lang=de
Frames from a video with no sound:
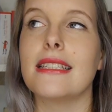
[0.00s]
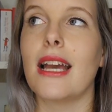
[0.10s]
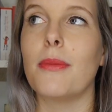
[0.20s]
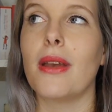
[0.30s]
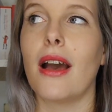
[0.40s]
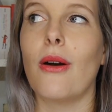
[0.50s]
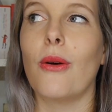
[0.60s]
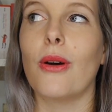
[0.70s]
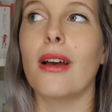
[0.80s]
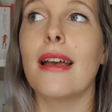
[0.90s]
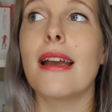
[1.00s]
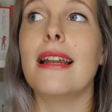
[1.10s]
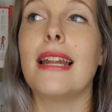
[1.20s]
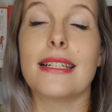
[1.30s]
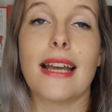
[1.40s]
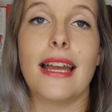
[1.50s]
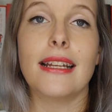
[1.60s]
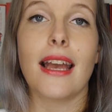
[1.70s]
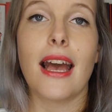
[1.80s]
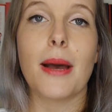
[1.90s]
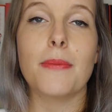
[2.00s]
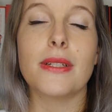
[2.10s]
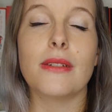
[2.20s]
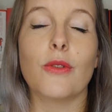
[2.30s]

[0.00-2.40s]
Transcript: Ich habe ja auch Latein gehabt,